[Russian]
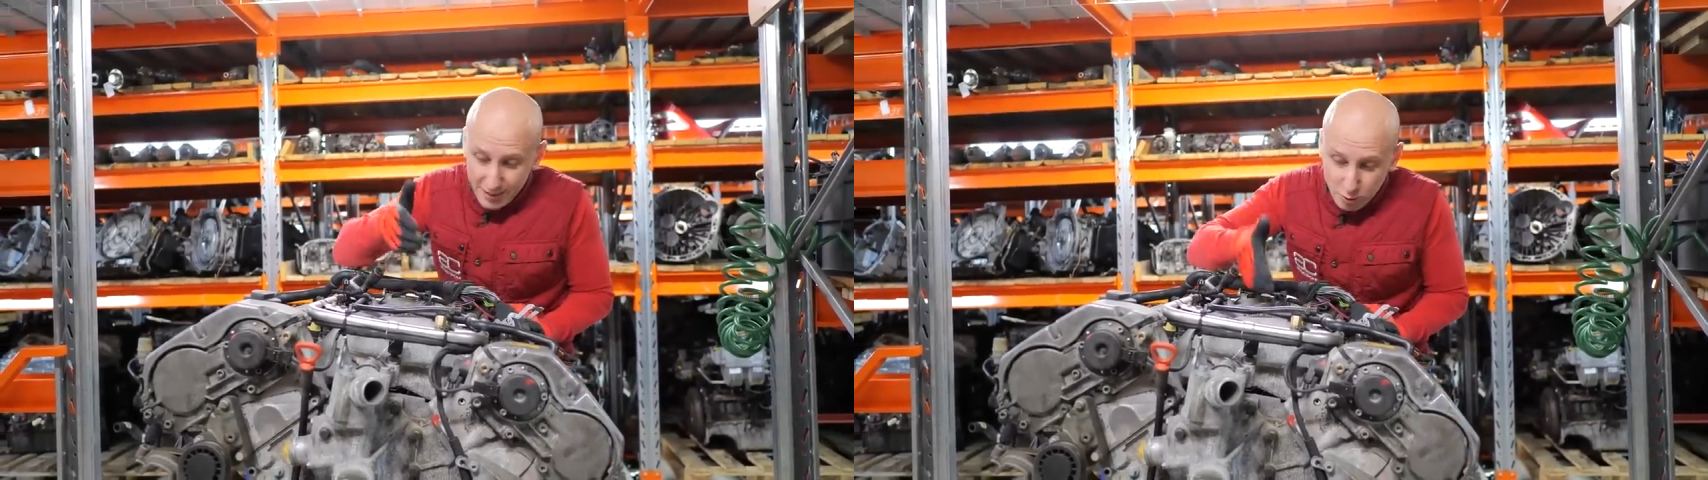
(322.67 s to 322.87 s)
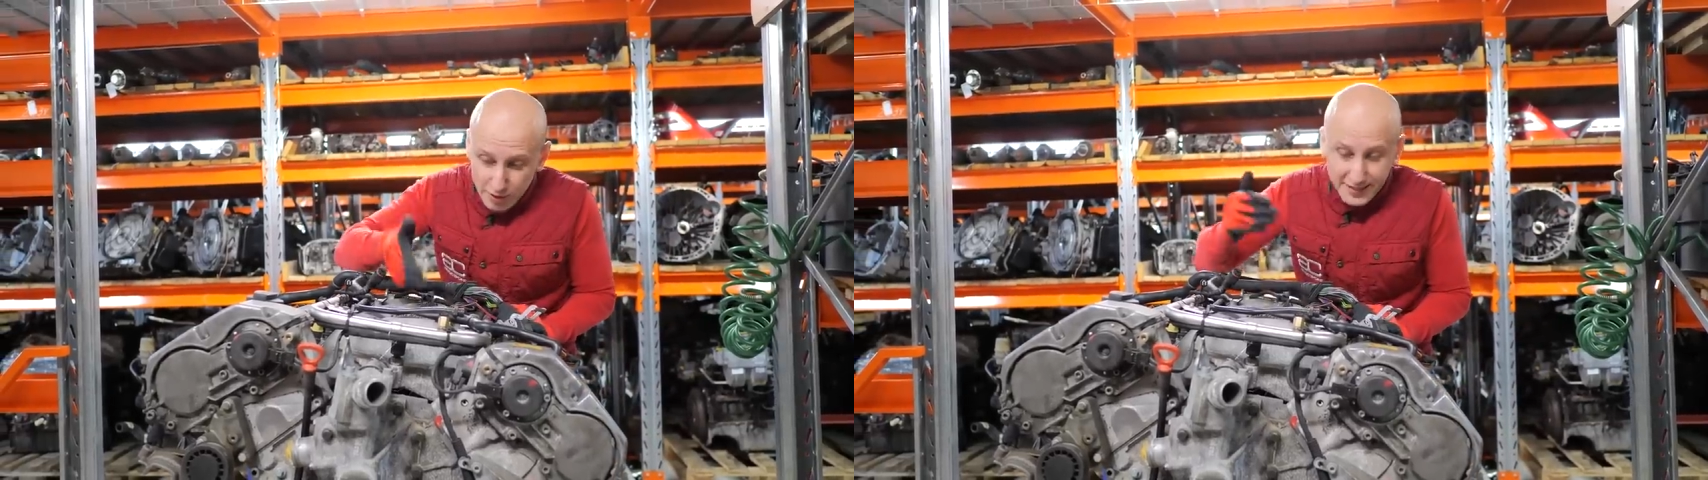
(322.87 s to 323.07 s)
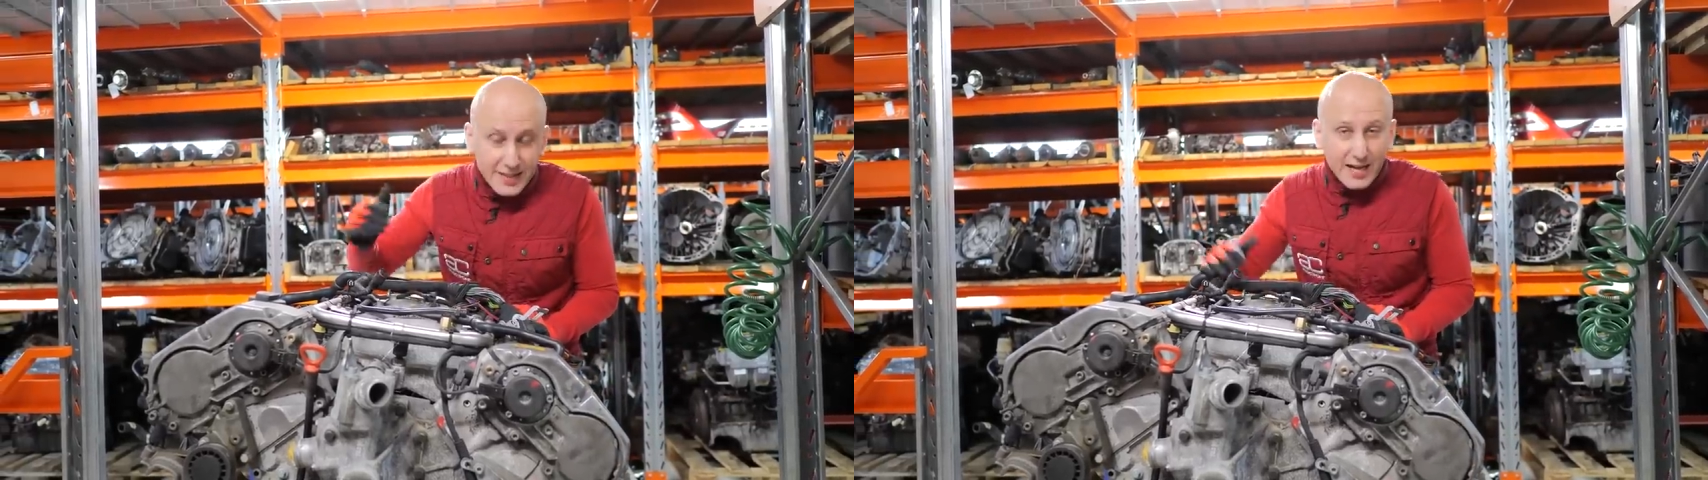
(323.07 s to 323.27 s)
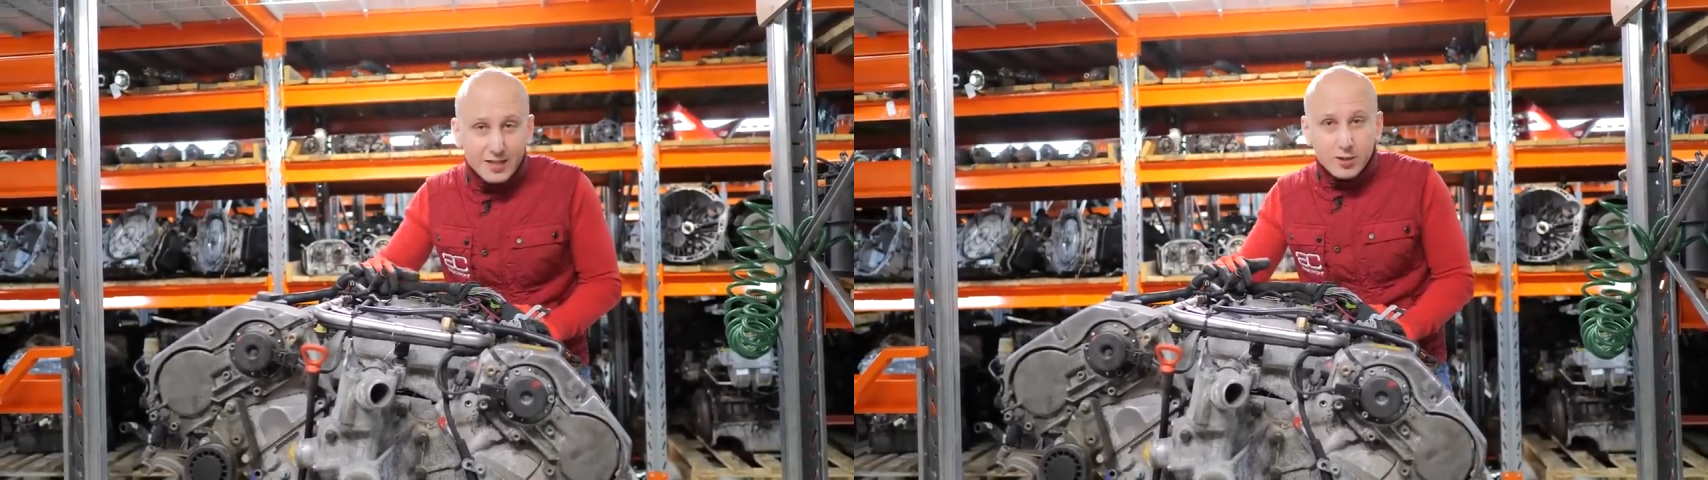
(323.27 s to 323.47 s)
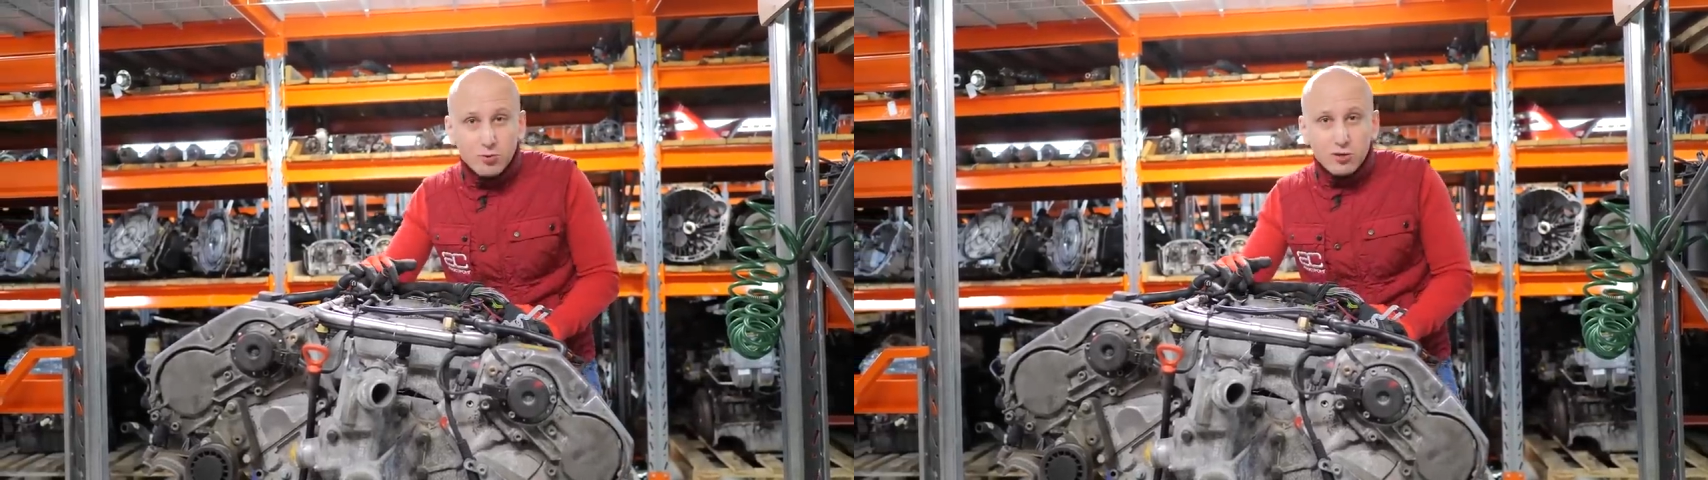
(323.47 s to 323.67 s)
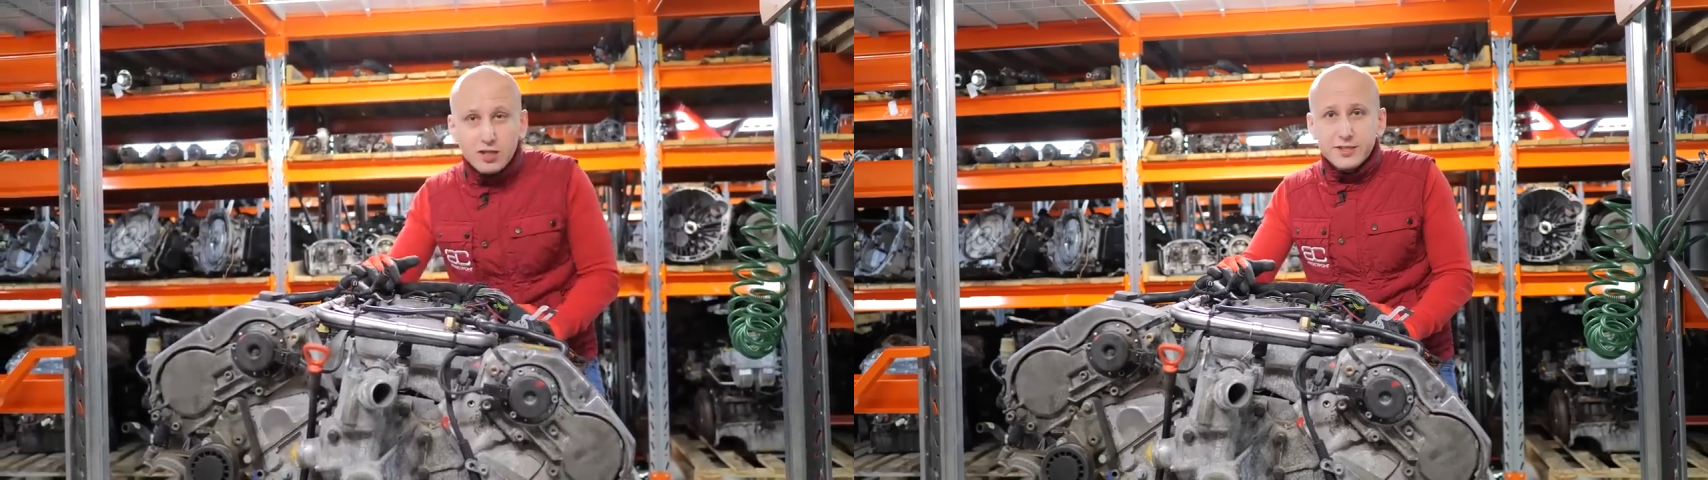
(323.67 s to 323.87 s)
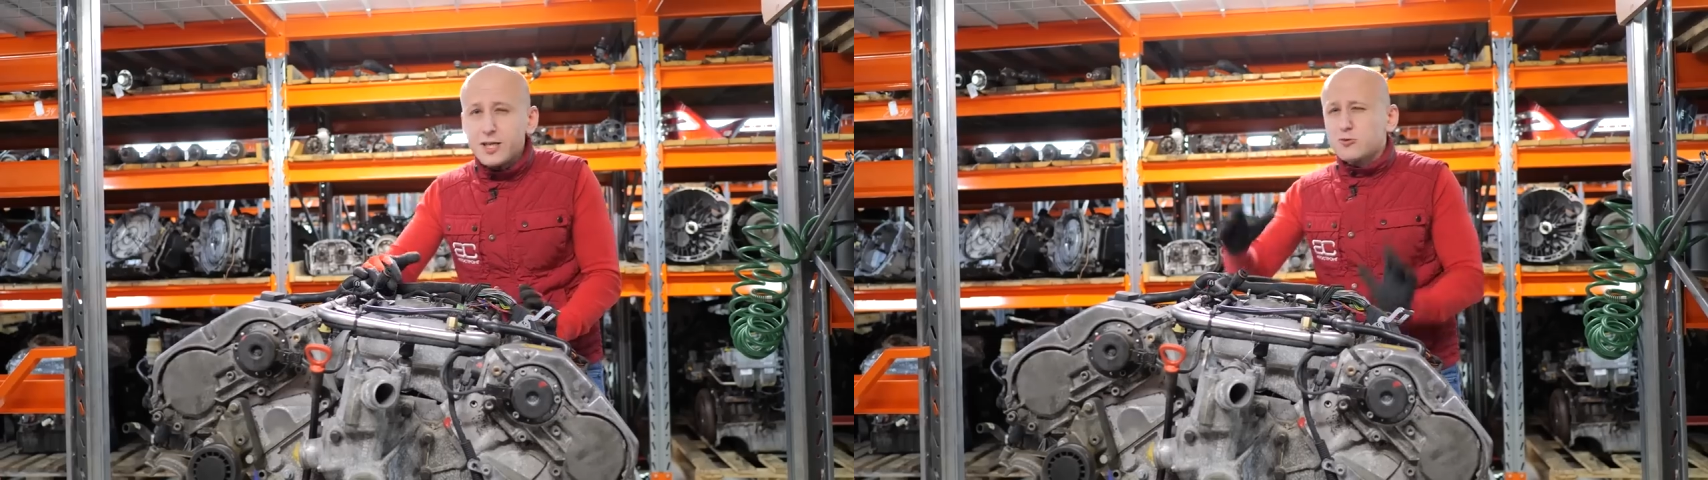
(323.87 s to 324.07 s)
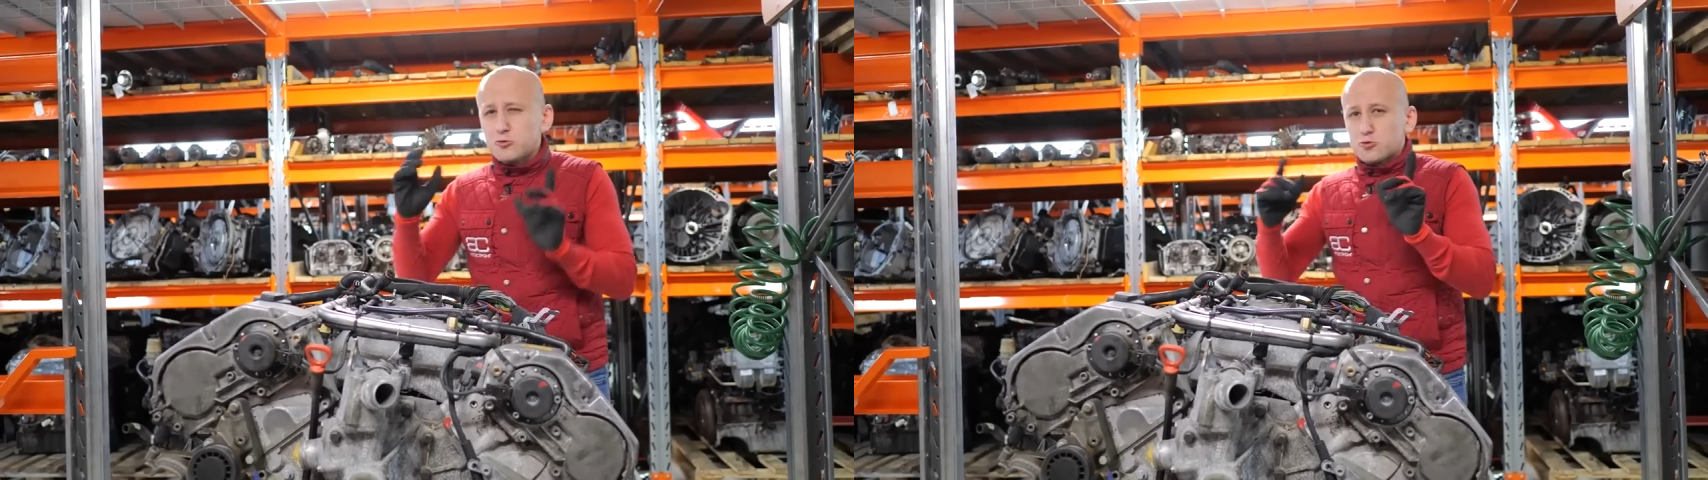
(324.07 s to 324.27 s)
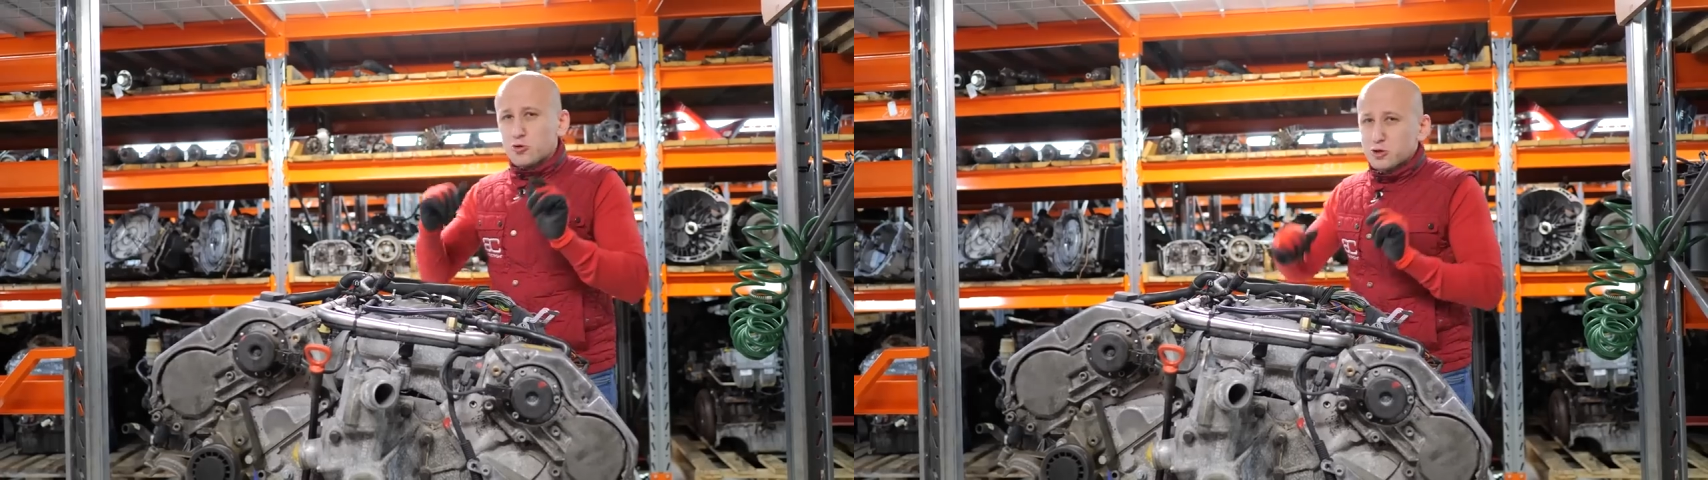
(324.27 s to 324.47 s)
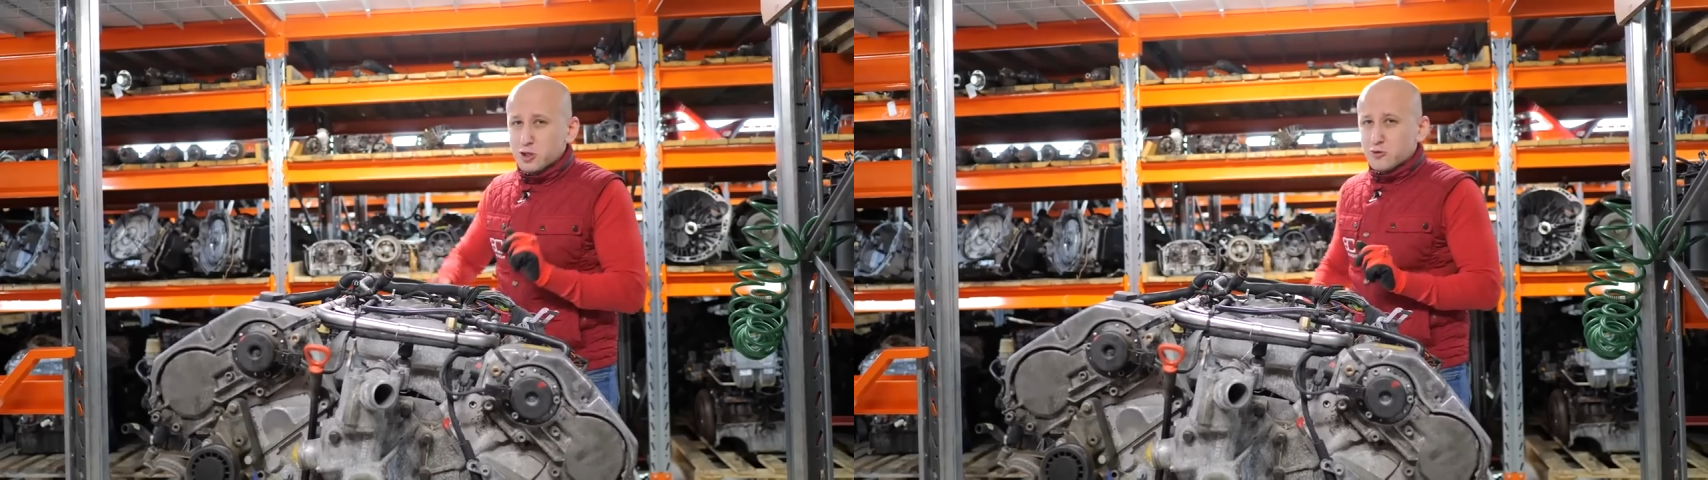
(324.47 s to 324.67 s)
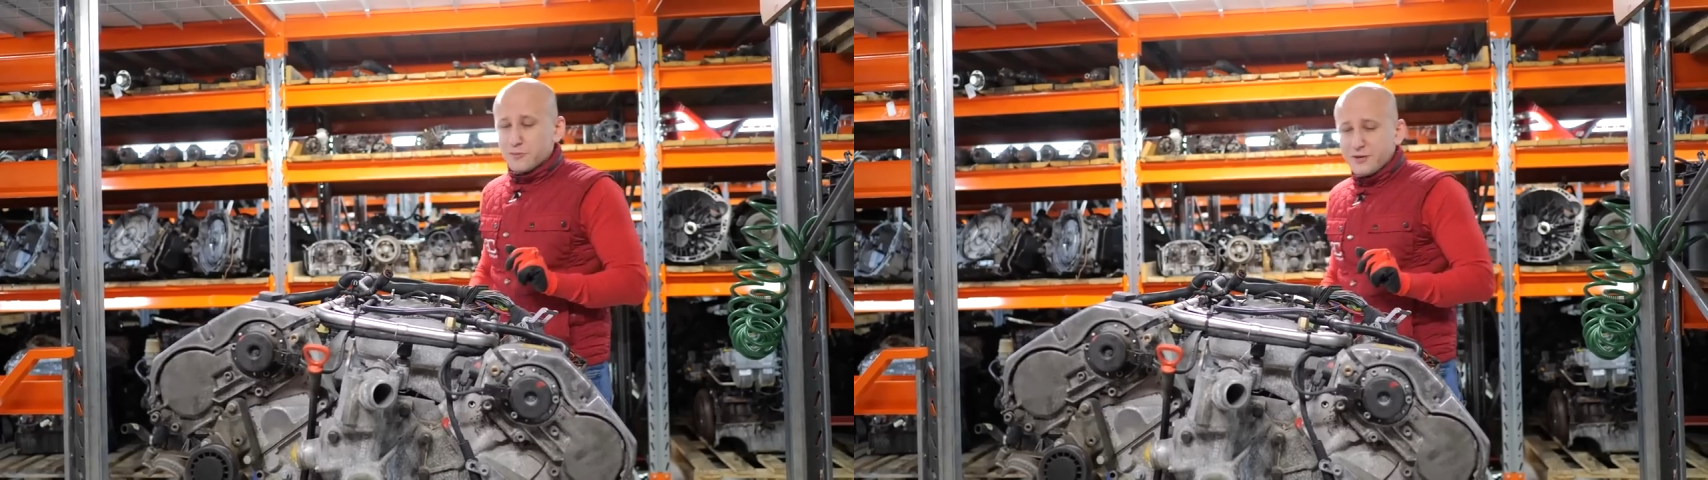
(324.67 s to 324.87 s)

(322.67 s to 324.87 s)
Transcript: которой также у нас нету, тоже